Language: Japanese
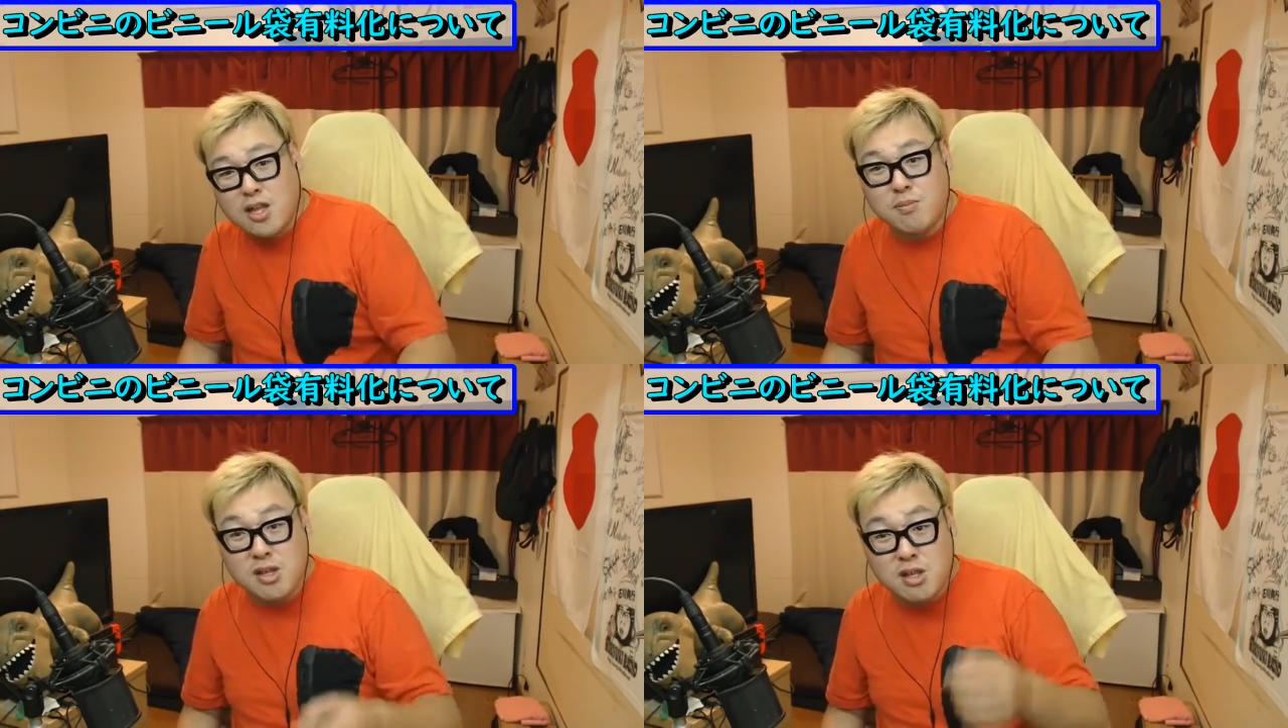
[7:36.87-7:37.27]

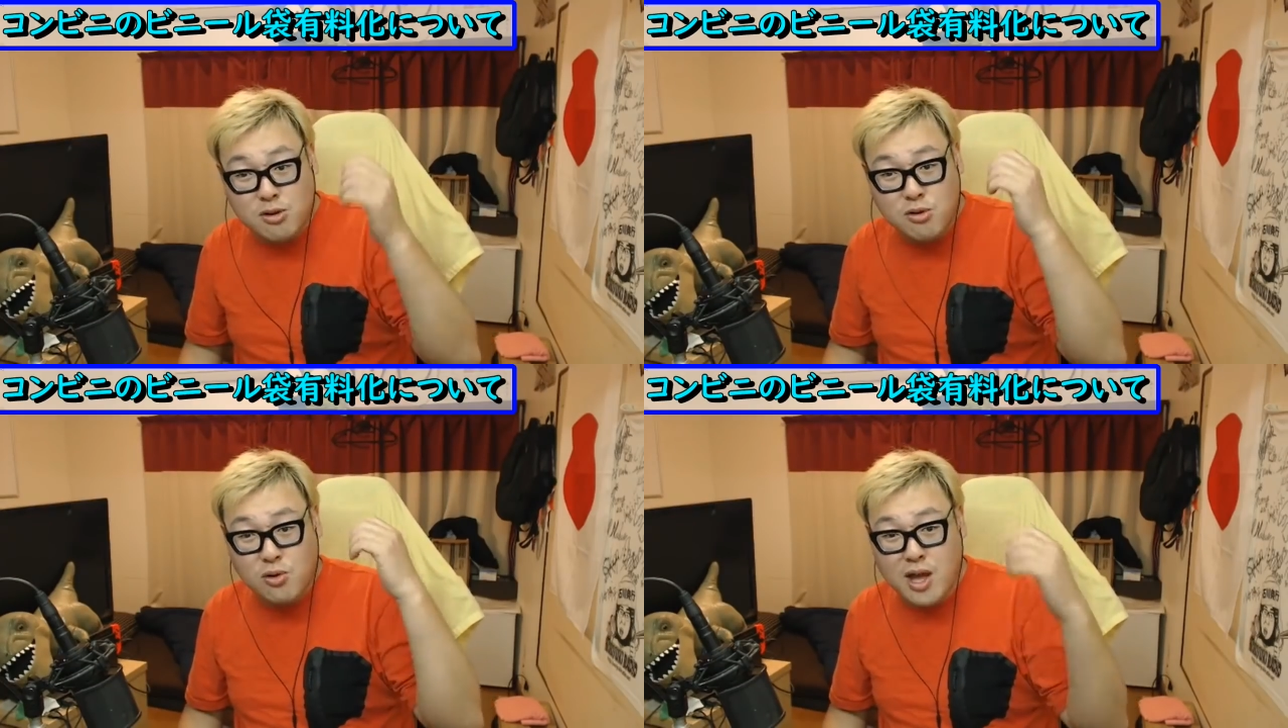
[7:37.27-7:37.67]
えて
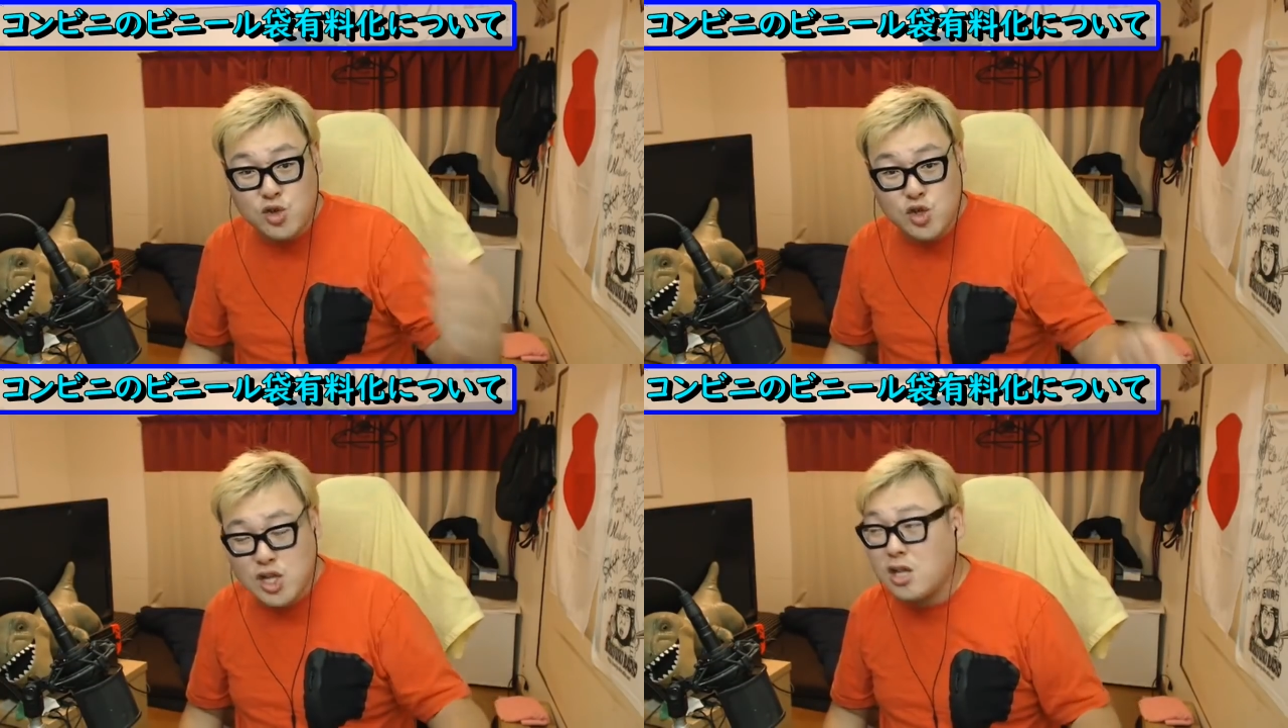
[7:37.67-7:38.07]
ビニール袋
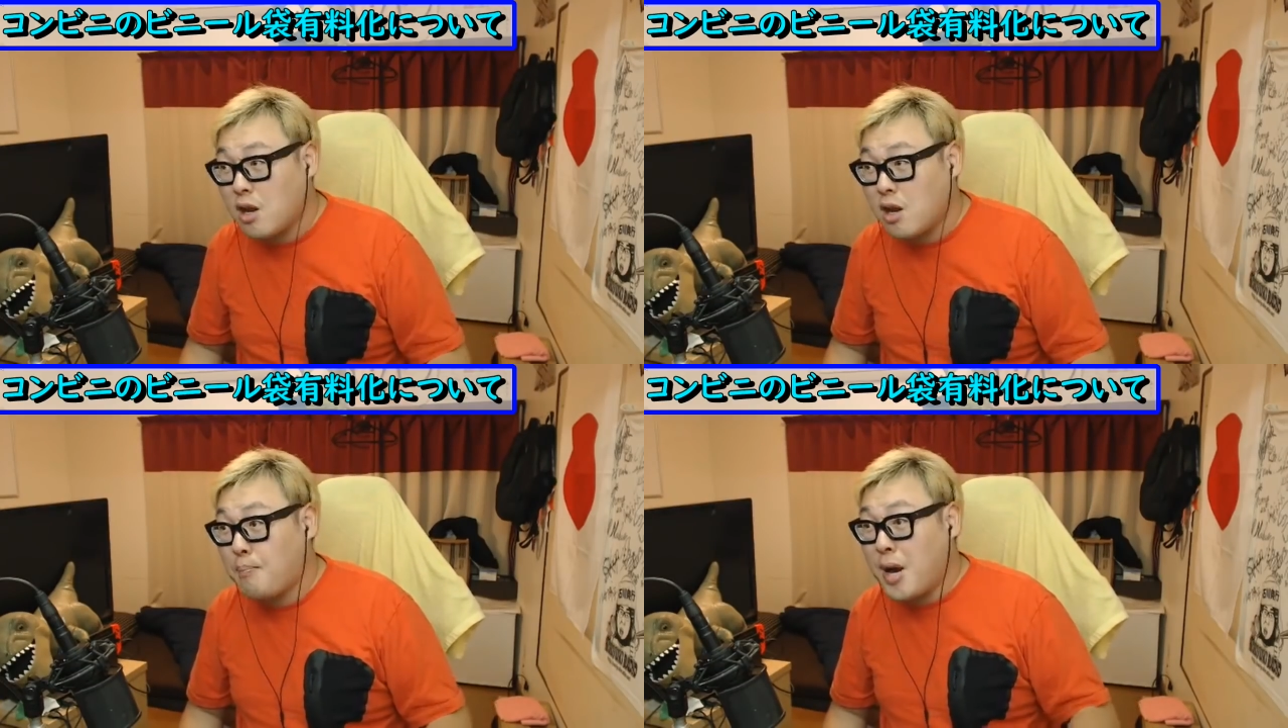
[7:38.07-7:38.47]
なくしたいん
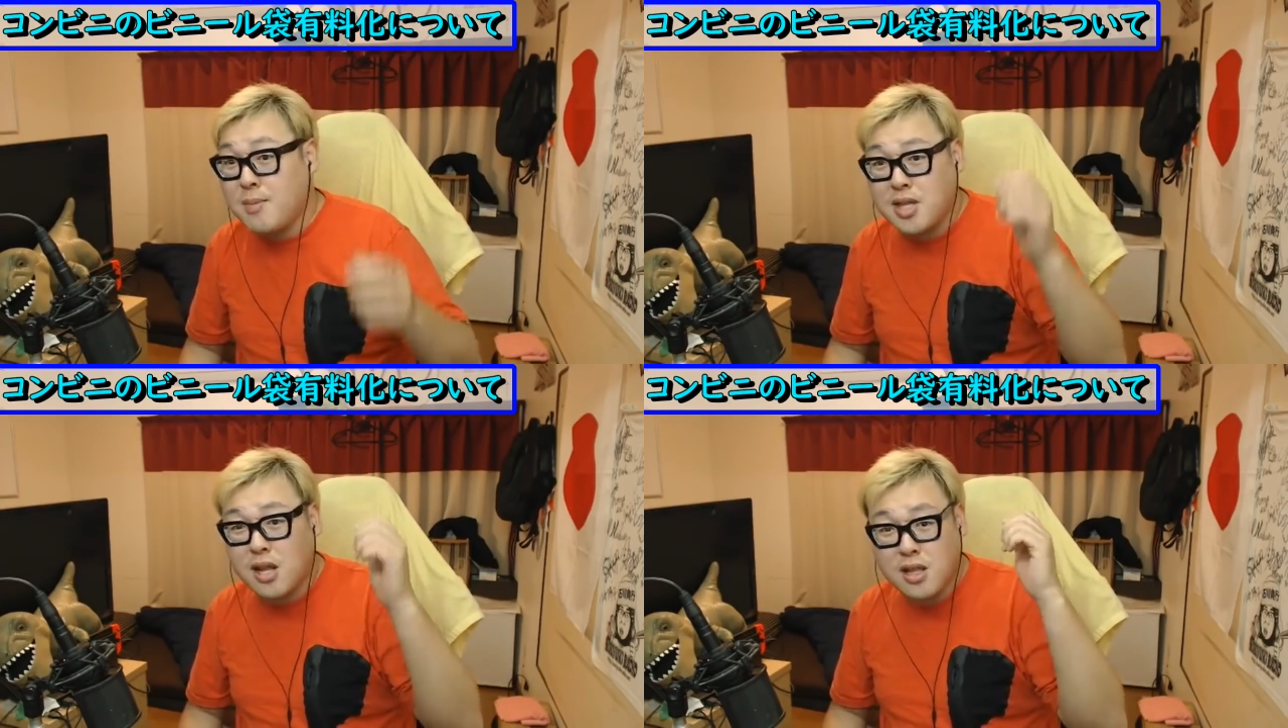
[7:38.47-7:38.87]
だったら
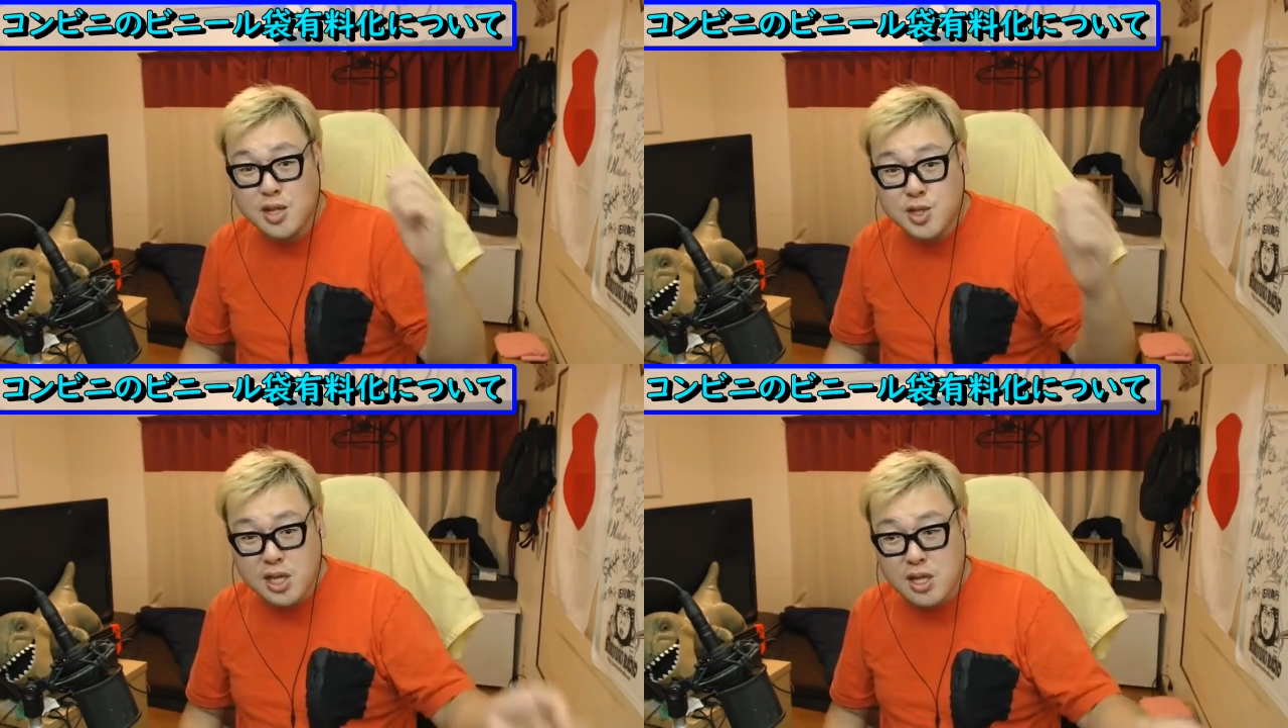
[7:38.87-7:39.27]
バカみたいな値
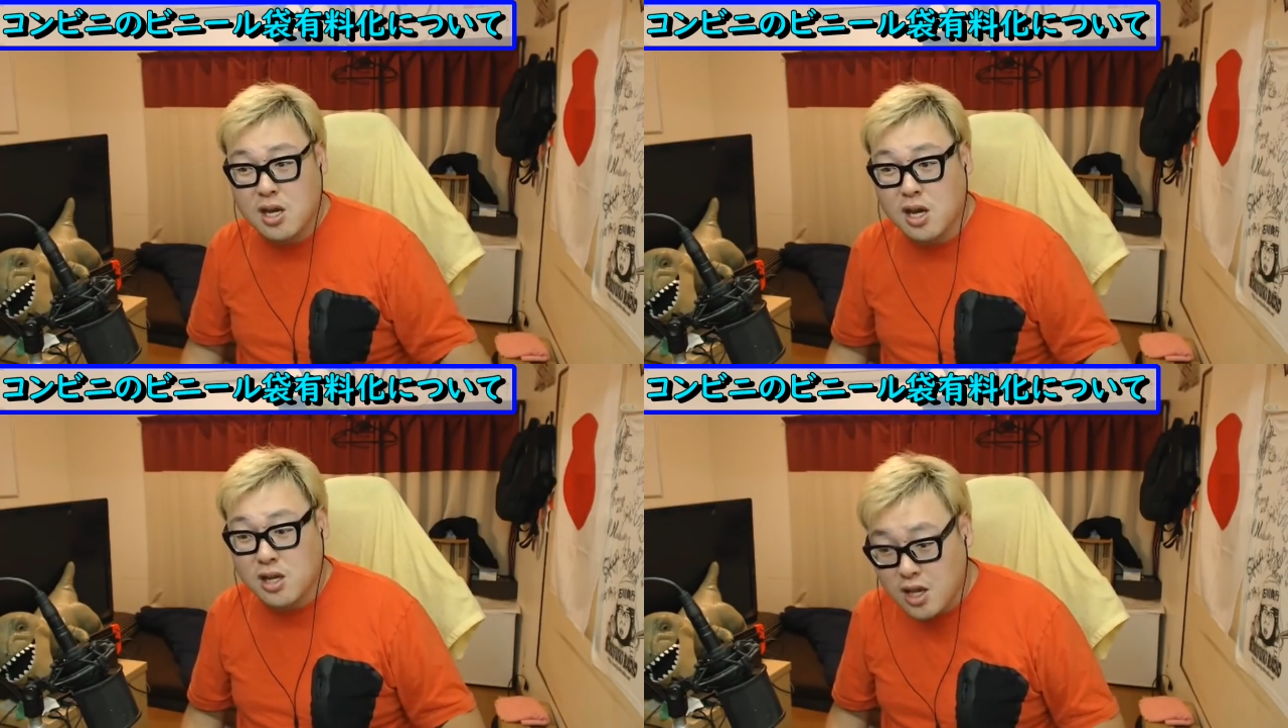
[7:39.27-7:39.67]
段つけ
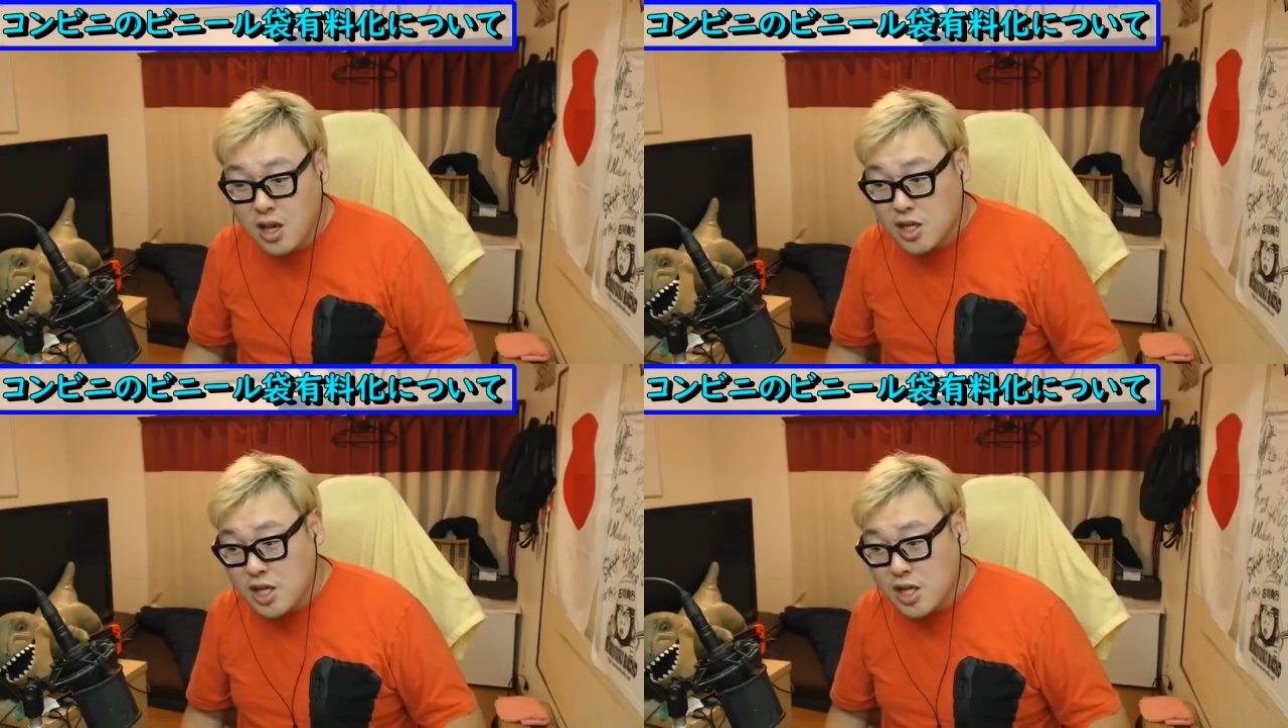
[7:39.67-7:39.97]
ない限り、